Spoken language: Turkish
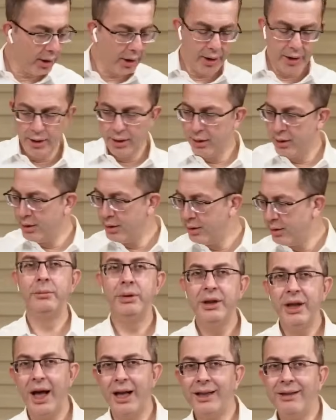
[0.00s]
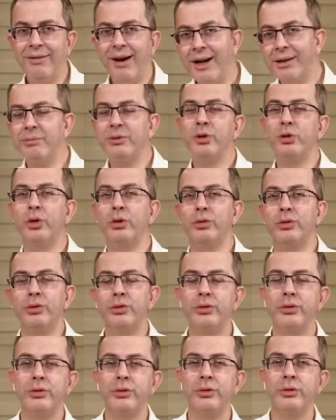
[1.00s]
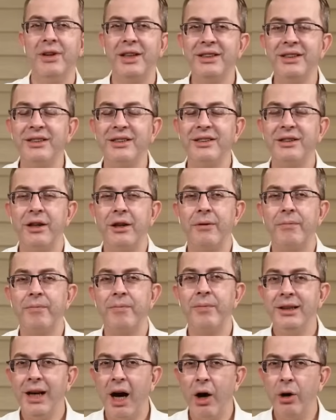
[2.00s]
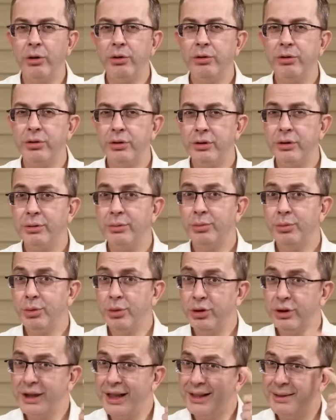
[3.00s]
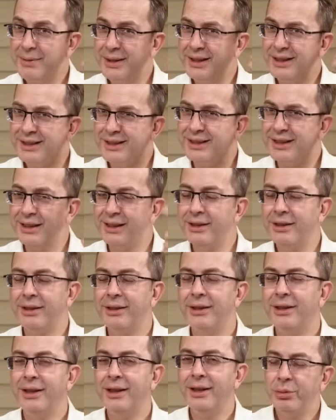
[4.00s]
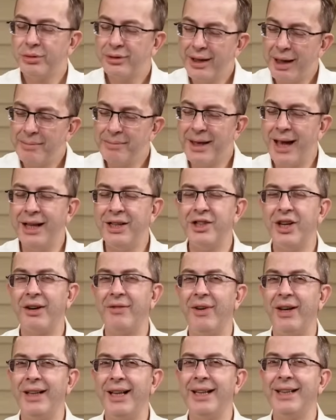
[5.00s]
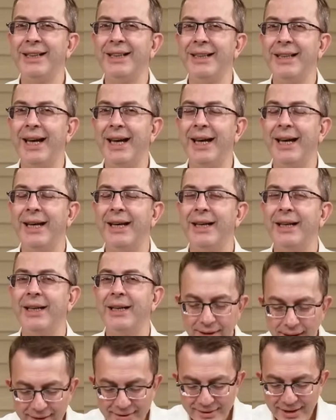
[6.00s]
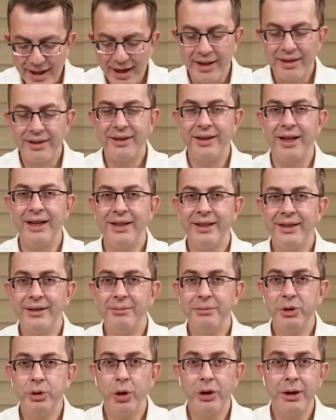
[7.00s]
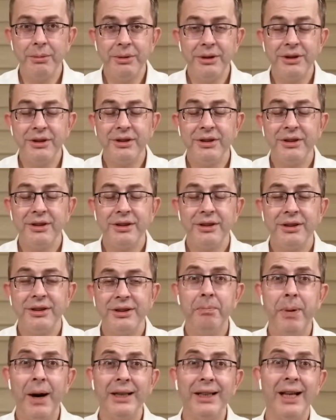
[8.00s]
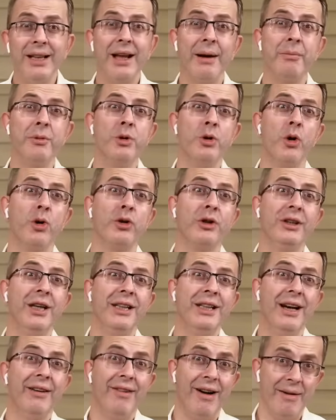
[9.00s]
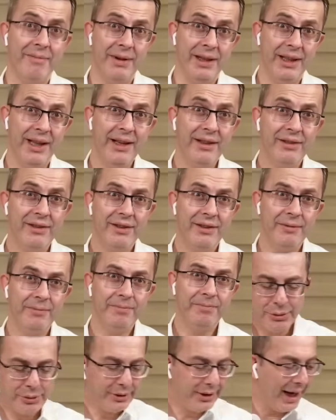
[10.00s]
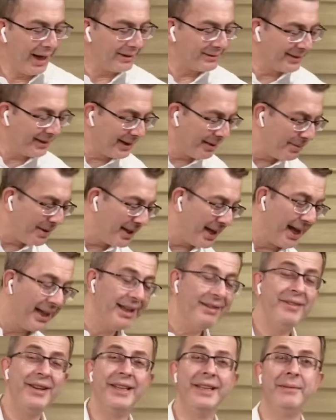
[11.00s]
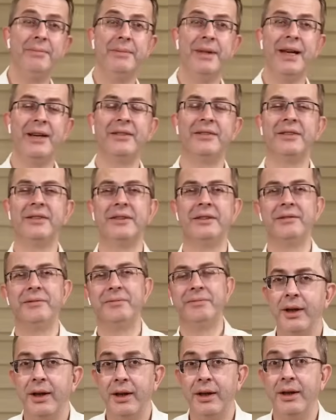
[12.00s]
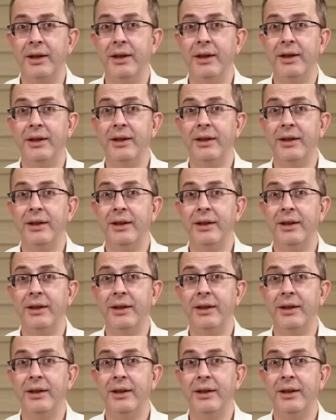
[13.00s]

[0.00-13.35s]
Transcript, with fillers: aa bir tane varmış olur. Verir. Yahut müşteri bilir ki bu zam gelecek falan diye tezgah altına indirmiş olabilir. Bana da mı yok diye devam eder. Dur ya sana bir tane vereyim der. Ha.